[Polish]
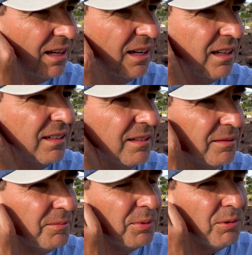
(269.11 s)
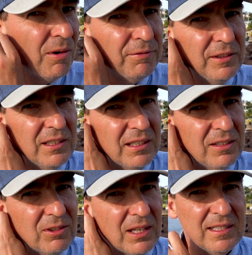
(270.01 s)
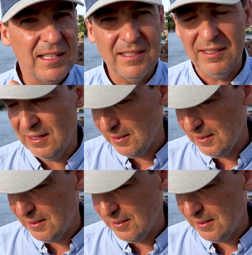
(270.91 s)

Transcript: e, było w innych lokalizacjach.